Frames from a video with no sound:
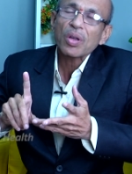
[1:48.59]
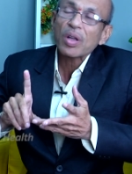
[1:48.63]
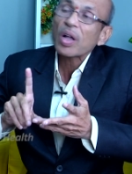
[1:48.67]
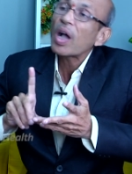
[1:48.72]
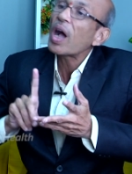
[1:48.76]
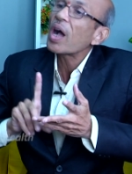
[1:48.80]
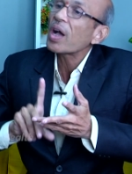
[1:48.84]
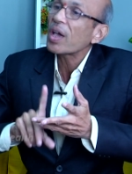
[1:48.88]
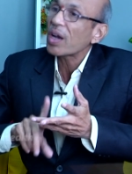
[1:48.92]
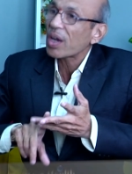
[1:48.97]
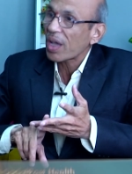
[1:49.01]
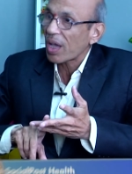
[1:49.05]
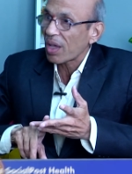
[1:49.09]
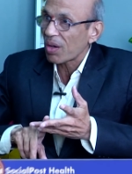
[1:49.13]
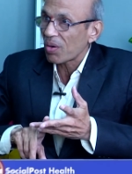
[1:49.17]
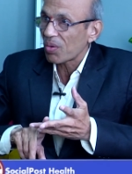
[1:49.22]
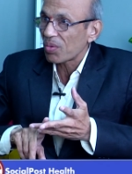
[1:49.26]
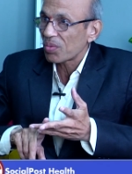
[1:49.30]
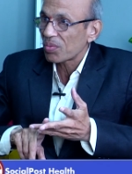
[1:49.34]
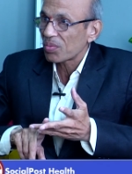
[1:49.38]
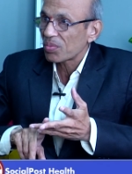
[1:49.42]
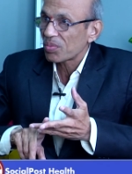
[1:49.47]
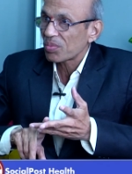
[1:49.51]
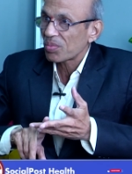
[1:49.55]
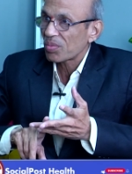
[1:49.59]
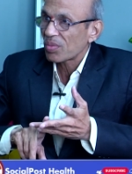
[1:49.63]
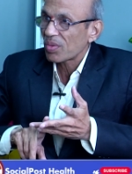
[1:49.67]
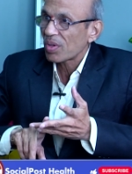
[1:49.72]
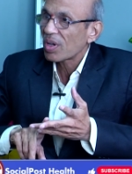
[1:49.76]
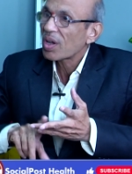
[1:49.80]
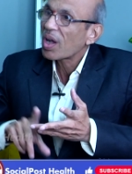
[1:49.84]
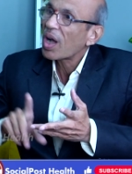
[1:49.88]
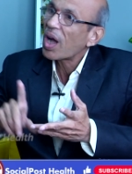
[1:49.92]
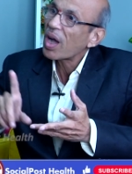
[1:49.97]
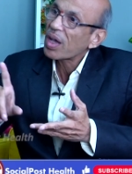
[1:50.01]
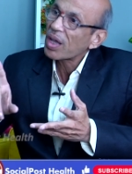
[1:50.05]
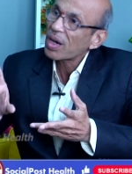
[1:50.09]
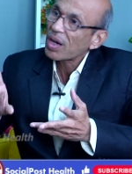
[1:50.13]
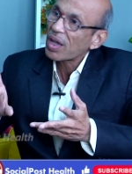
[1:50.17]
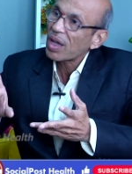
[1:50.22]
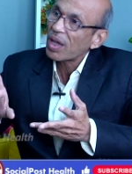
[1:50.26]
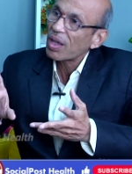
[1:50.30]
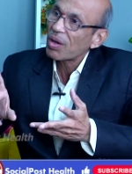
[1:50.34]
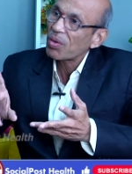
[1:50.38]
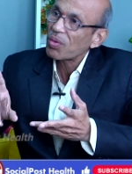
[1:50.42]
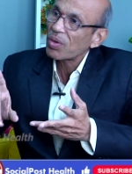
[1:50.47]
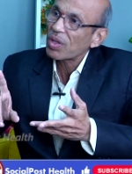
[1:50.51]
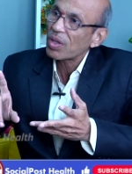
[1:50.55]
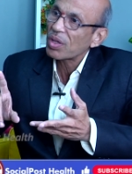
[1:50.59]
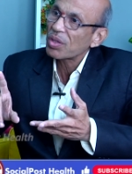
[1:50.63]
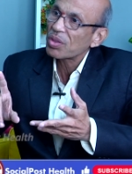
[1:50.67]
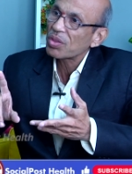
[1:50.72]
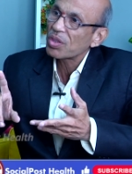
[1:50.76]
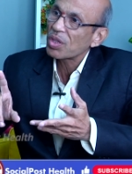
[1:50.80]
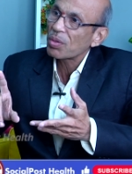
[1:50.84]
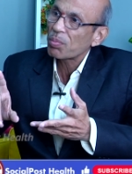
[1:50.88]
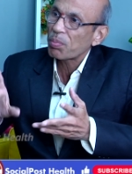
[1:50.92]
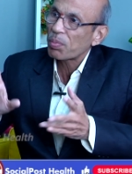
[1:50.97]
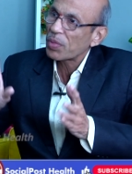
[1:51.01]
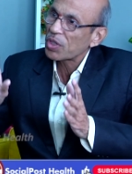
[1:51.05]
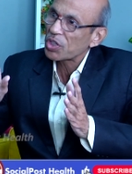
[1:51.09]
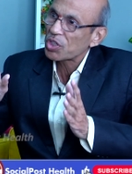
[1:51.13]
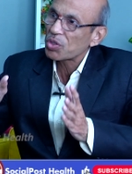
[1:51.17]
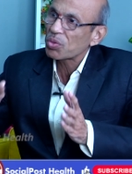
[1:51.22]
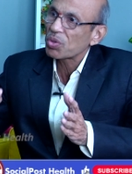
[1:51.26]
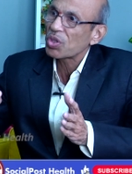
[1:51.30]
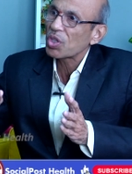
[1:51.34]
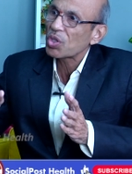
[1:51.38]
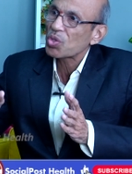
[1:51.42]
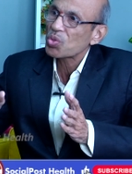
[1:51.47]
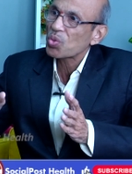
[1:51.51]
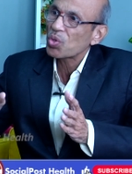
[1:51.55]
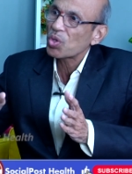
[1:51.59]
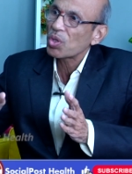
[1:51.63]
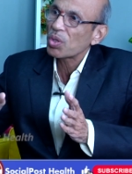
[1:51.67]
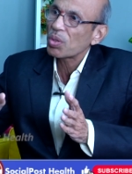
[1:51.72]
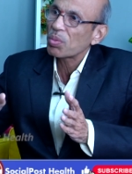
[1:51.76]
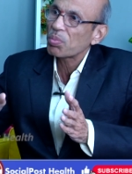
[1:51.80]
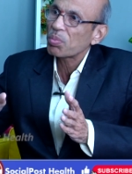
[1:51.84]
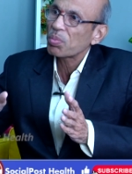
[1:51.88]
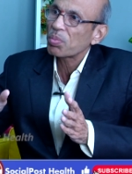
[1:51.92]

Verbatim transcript: కాకరకాయలు కాకరకాయలు కూడా మంచిగా తెచ్చుకొని